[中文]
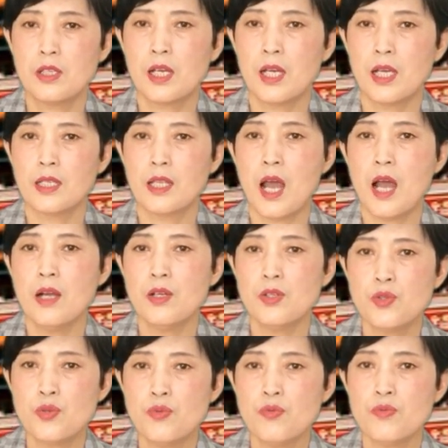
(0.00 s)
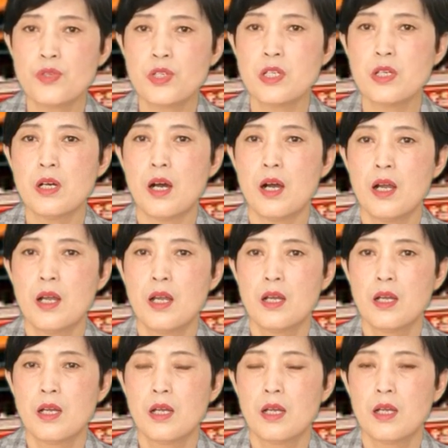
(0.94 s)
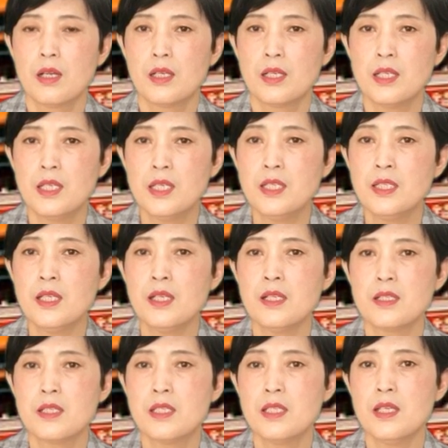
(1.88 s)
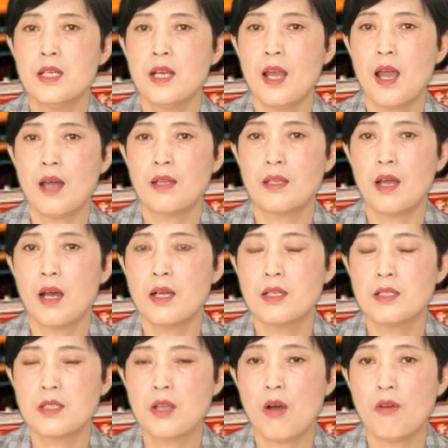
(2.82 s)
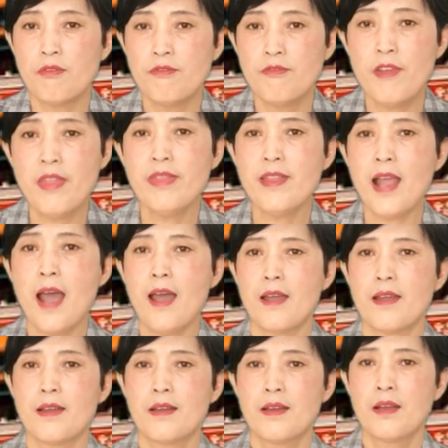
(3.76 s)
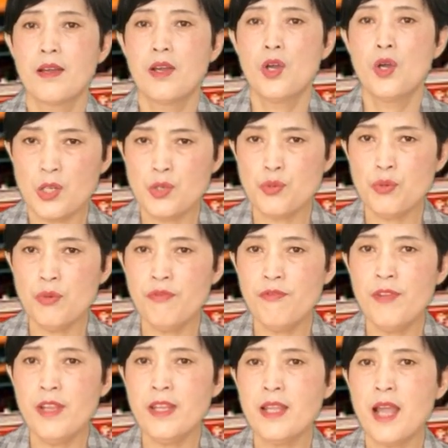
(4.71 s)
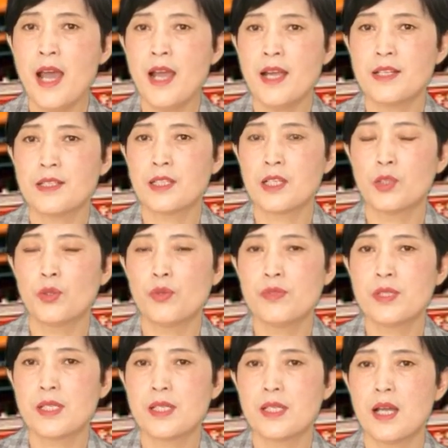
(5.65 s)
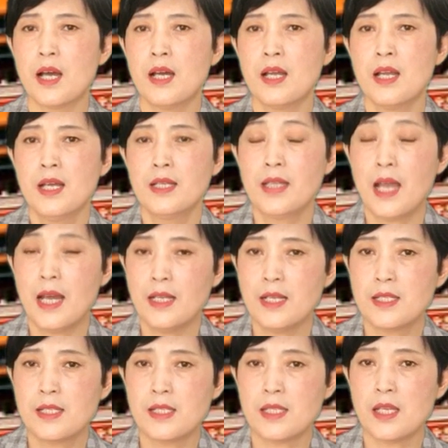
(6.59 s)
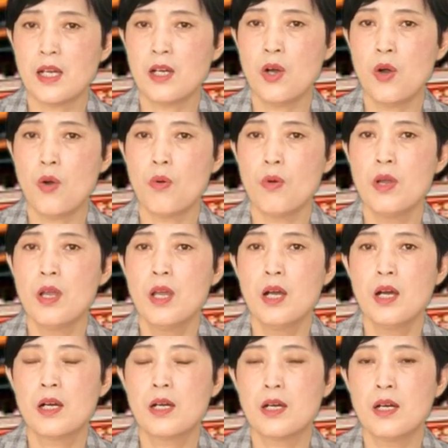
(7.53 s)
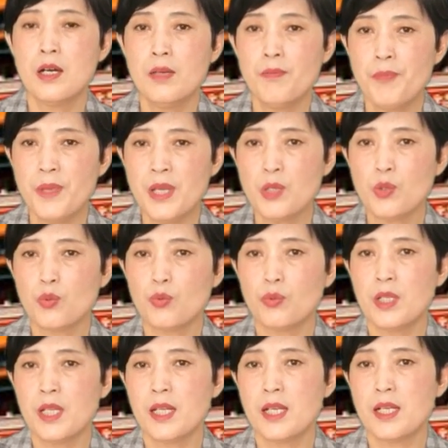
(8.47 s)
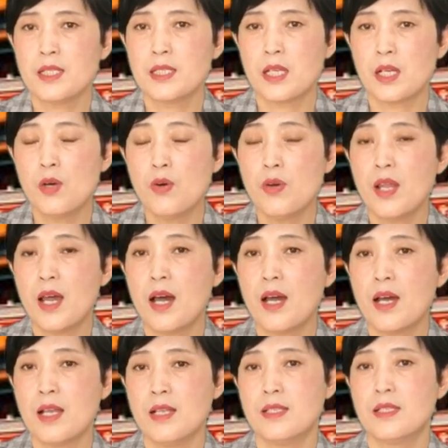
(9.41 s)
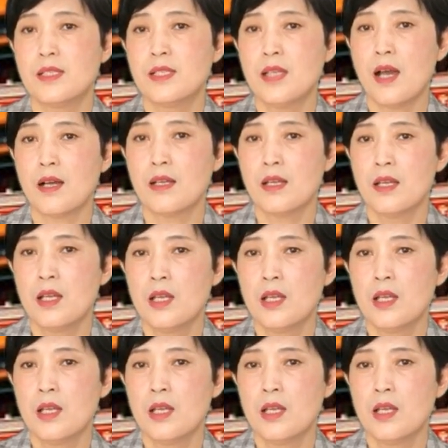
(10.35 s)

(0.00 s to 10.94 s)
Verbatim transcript: 给他注射一定剂量的叫酚酞。说酚酞这个东西呢，它的结构和病毒的那个结构呢很像，